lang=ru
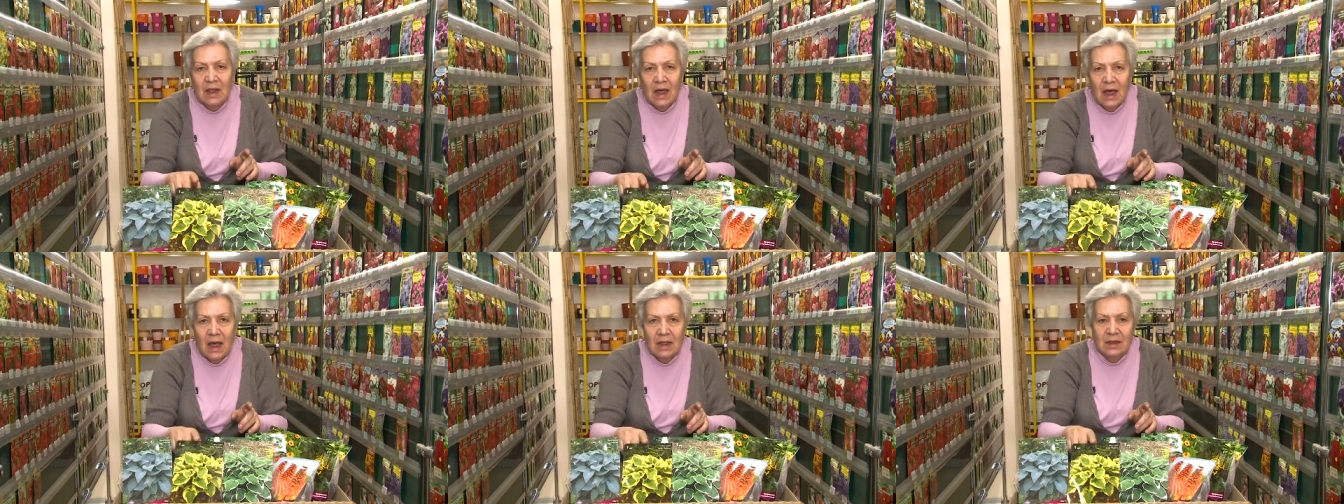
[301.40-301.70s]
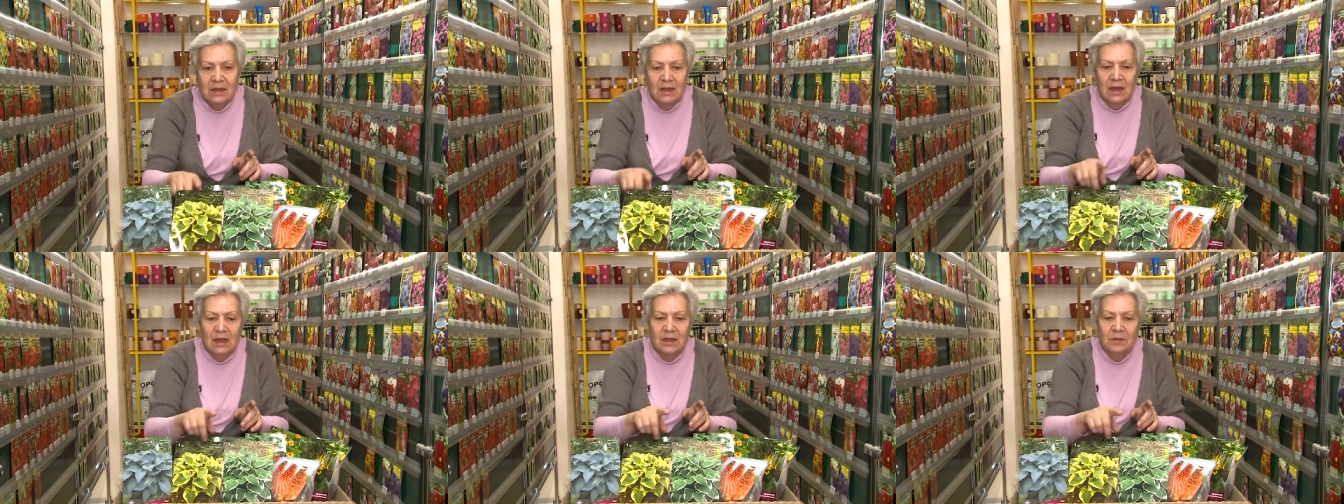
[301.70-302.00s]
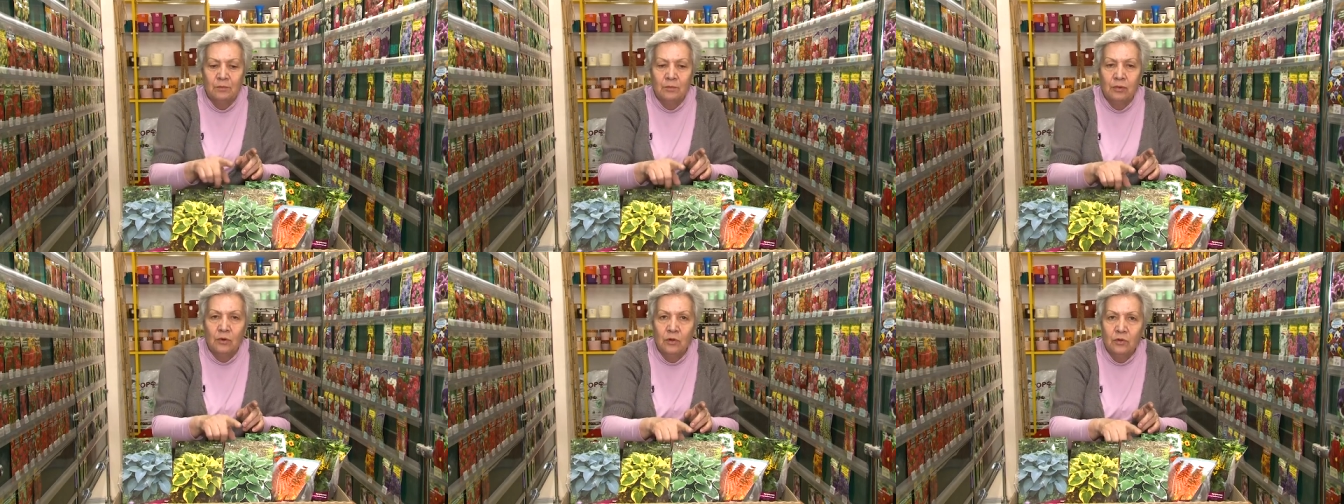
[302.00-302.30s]
надо
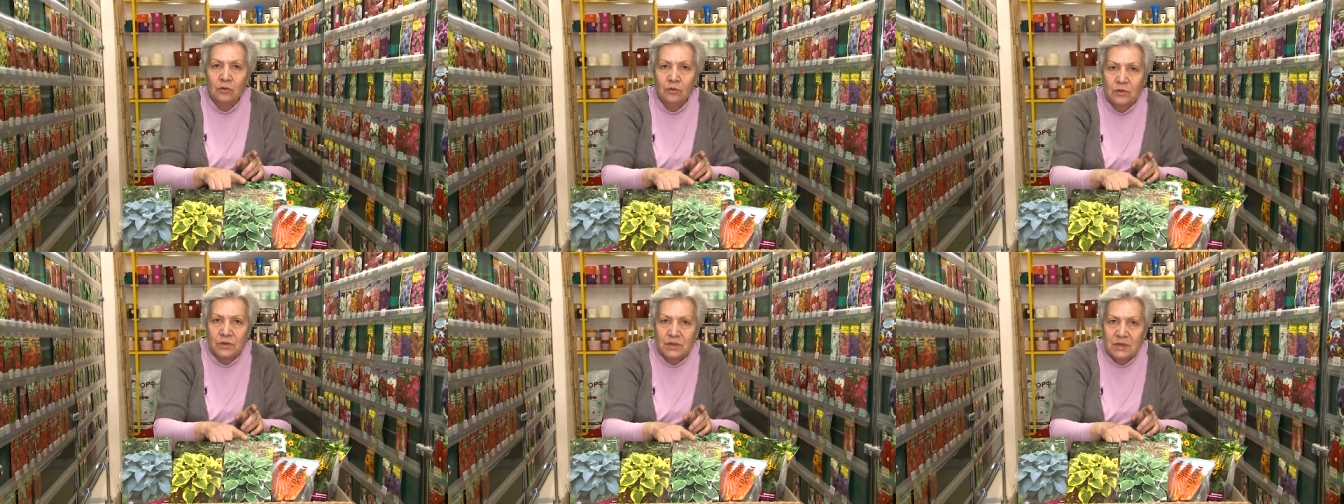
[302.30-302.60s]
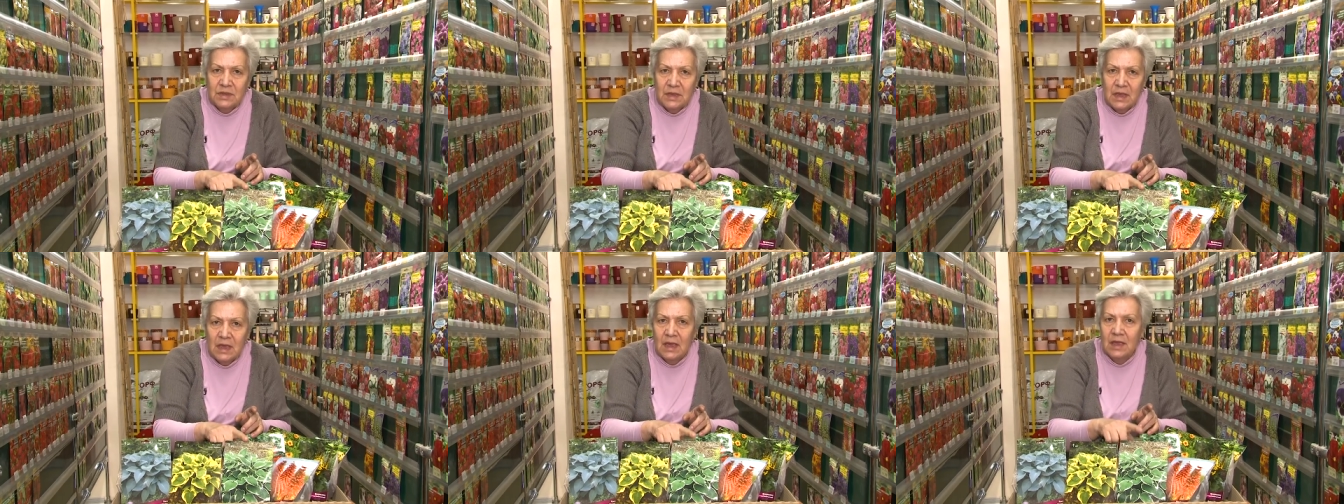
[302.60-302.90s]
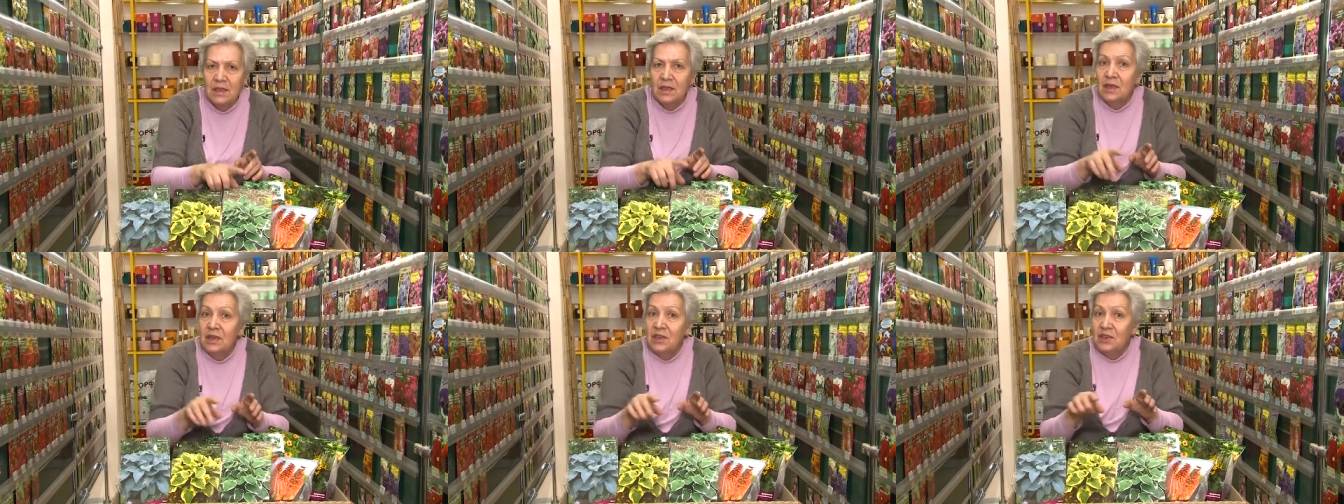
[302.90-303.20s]

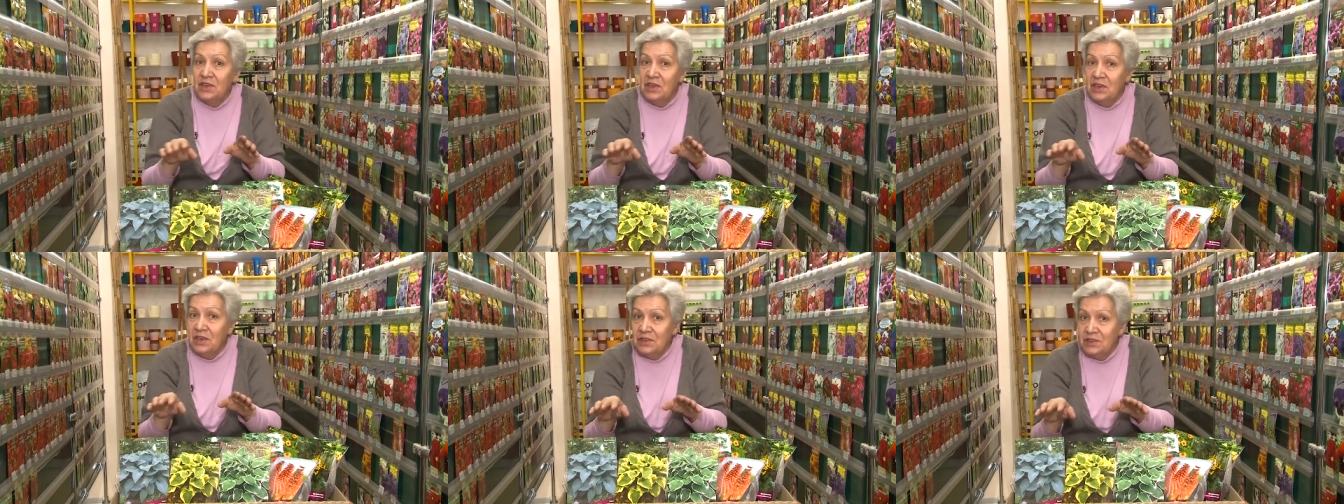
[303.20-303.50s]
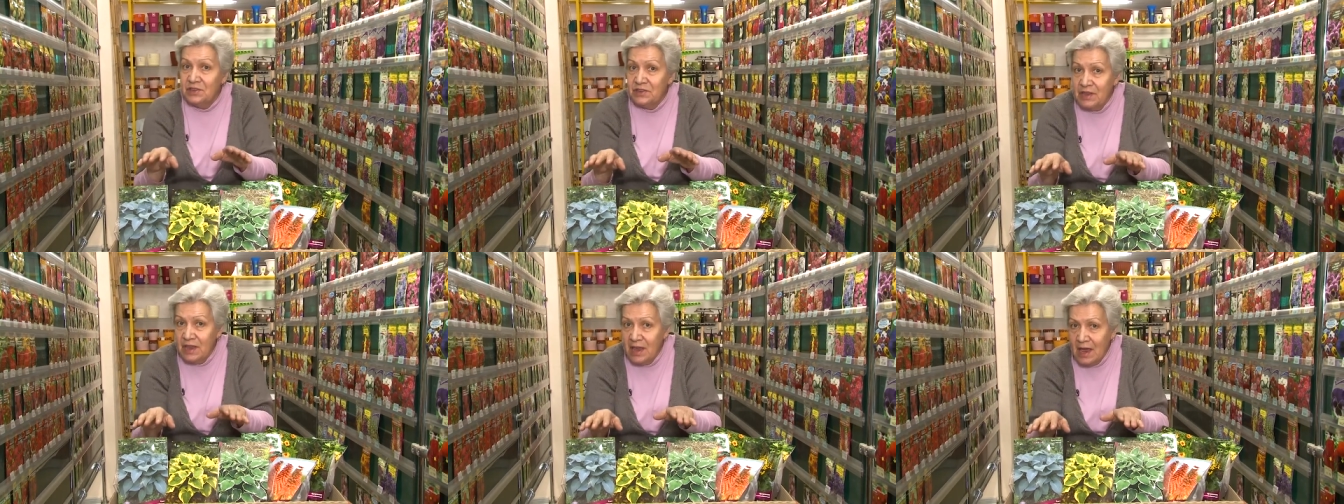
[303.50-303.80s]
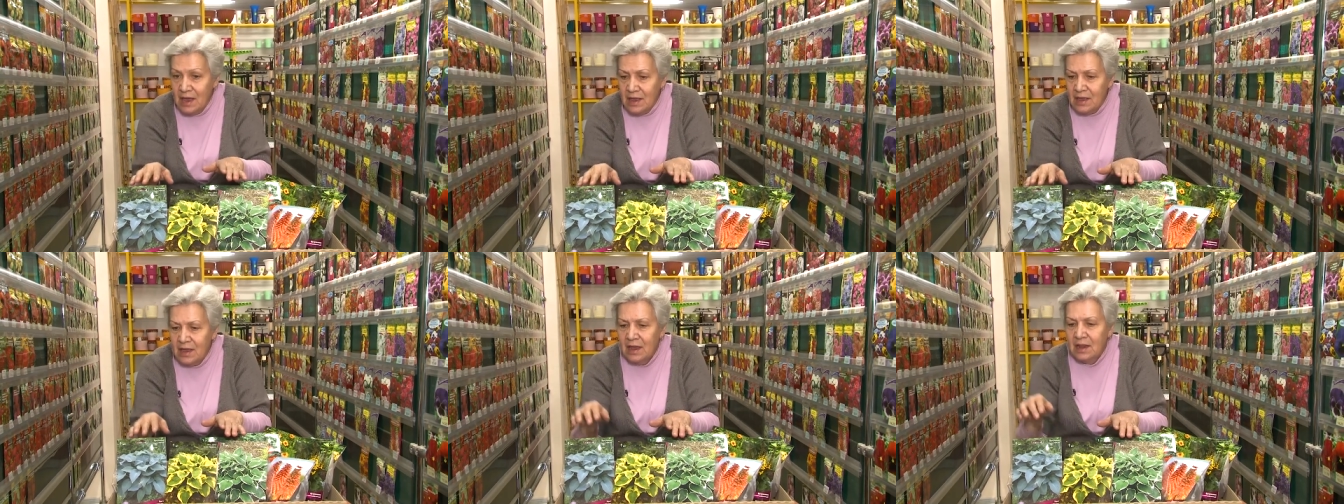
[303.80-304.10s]
полутень и
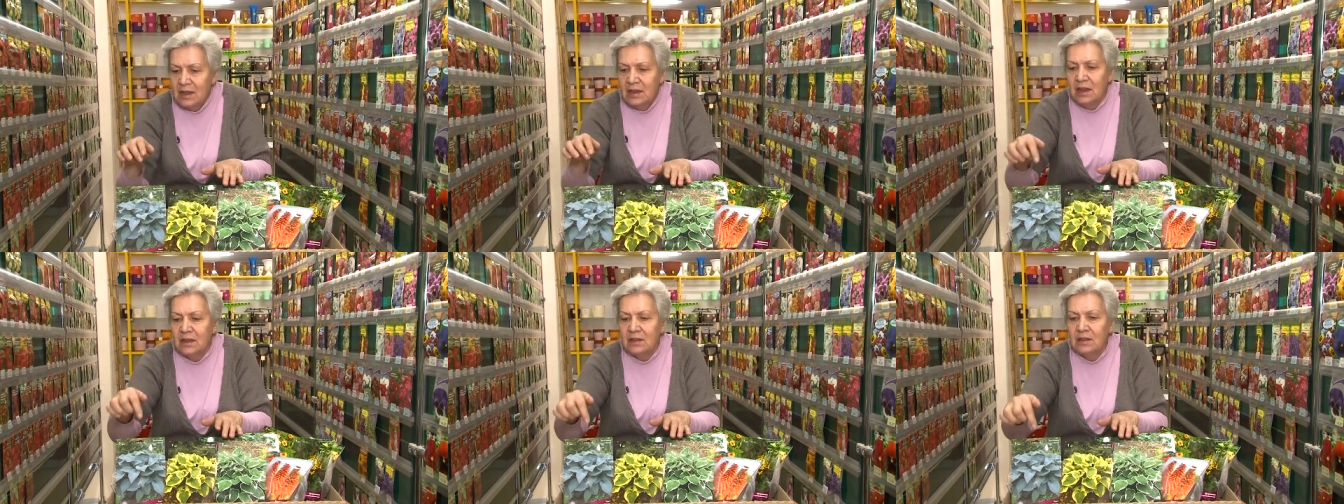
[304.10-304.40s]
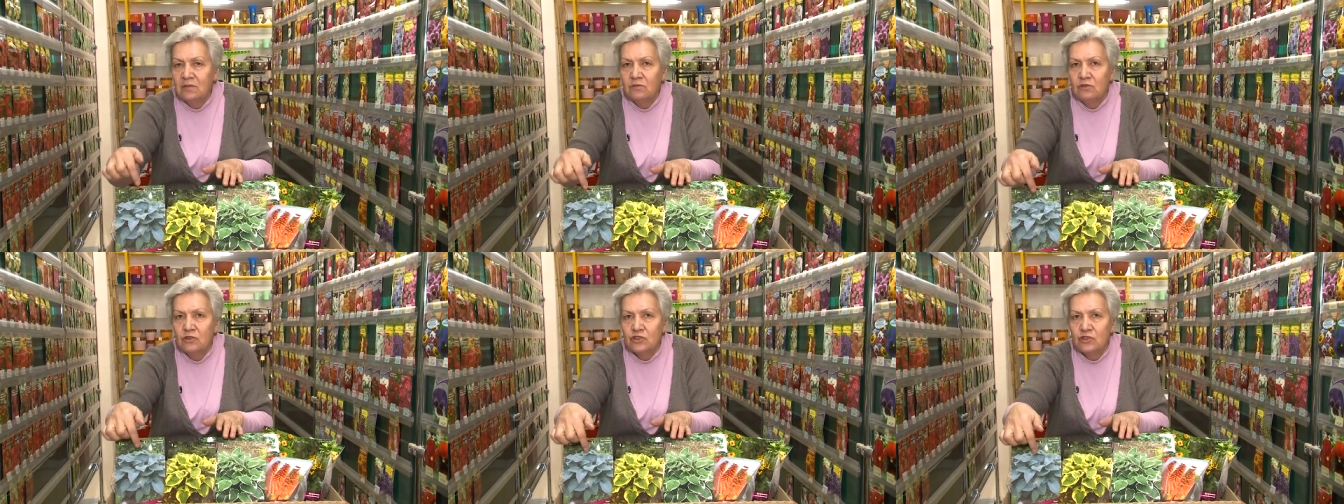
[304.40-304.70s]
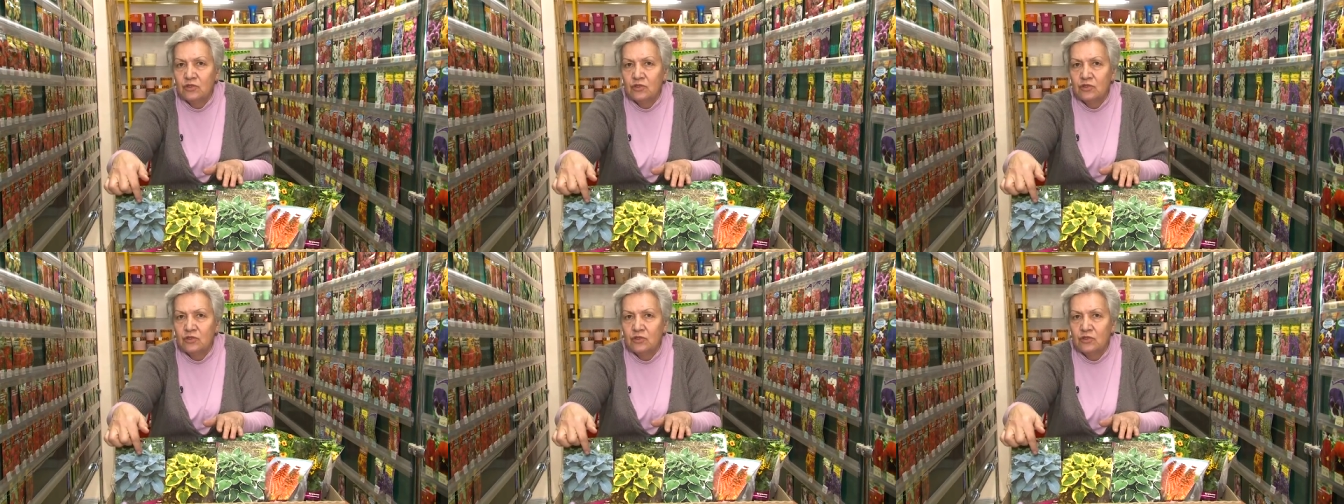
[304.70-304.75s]
тень для того,